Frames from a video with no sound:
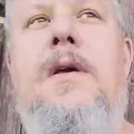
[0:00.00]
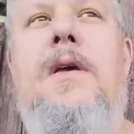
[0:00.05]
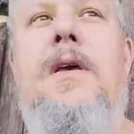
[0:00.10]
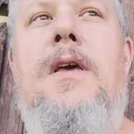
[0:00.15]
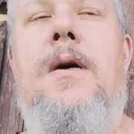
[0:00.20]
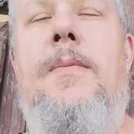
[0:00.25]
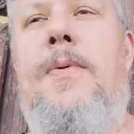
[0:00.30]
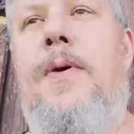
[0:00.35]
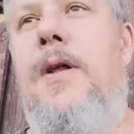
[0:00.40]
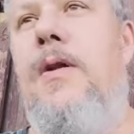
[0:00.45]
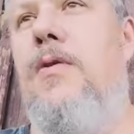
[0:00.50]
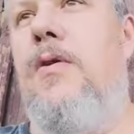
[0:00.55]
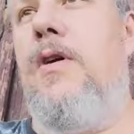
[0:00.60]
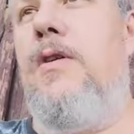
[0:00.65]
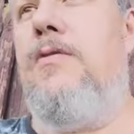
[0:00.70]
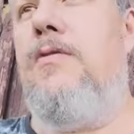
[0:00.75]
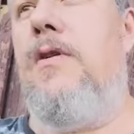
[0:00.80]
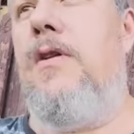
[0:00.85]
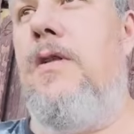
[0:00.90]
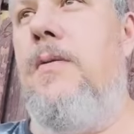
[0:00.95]
Et après, le
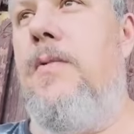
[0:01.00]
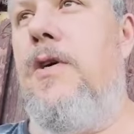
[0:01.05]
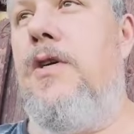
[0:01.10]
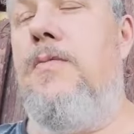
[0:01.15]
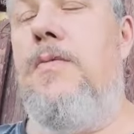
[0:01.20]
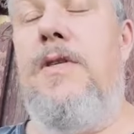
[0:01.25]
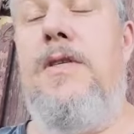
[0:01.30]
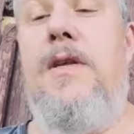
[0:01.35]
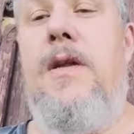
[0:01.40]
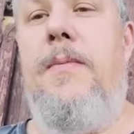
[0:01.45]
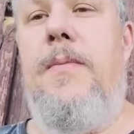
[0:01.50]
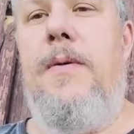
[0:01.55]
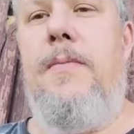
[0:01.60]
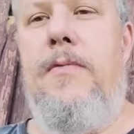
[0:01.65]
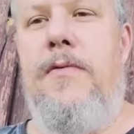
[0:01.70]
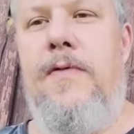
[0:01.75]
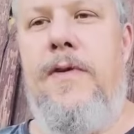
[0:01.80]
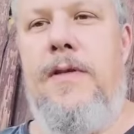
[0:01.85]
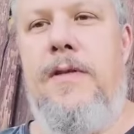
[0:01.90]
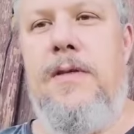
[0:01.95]
reste de la démarche, bah, c'est la même
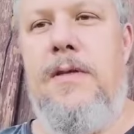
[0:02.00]
en fait.